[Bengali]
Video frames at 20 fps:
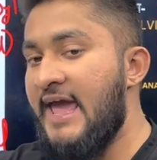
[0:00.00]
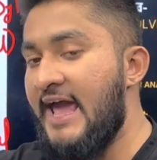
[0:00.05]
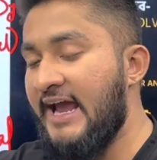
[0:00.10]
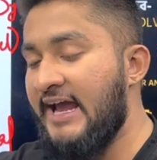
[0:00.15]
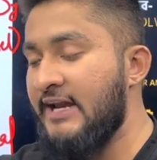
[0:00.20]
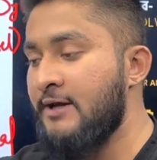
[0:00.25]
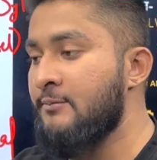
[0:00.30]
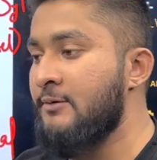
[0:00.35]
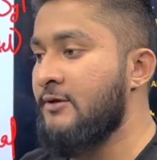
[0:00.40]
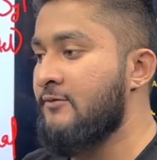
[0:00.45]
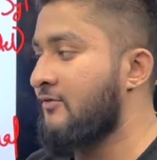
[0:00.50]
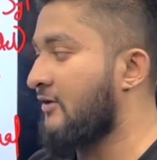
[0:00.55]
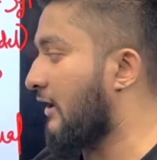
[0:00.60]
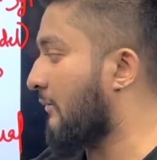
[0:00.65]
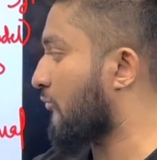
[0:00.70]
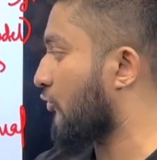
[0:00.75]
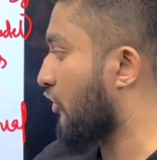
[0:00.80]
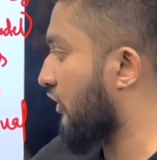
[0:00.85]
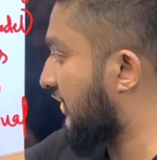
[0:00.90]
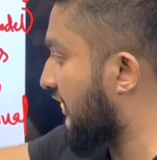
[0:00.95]
একাডেমিক ফিল আপ
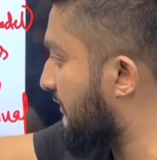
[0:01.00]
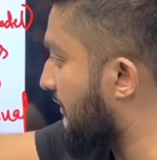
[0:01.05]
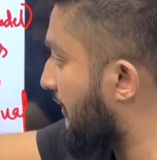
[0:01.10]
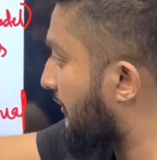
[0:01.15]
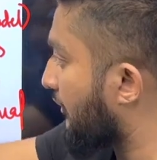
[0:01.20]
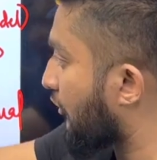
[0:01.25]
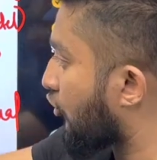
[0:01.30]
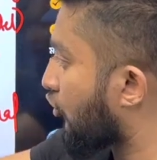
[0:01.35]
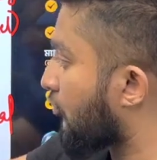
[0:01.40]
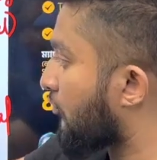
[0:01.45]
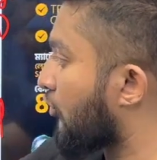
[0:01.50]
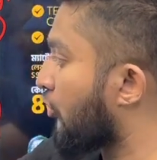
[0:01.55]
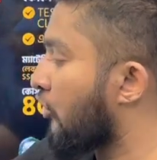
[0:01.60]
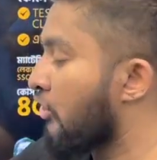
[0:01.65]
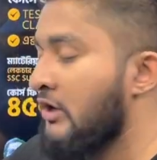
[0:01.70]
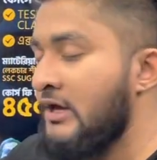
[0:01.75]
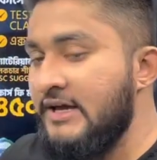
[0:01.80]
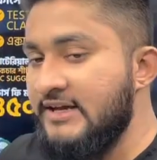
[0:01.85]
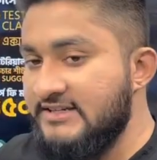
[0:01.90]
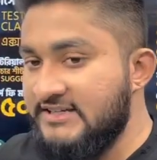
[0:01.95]
করা কীভাবে করবো
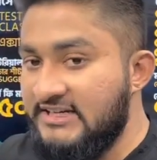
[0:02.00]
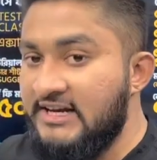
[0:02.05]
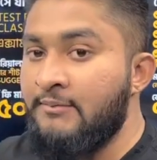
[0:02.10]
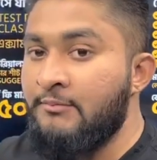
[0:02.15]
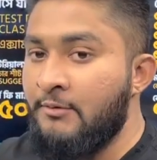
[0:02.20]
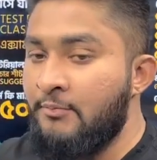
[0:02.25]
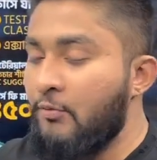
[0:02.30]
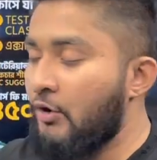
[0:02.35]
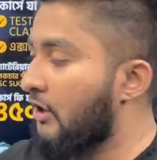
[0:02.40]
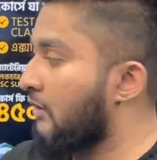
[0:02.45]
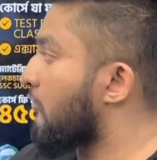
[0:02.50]
সেটা আমরা পরে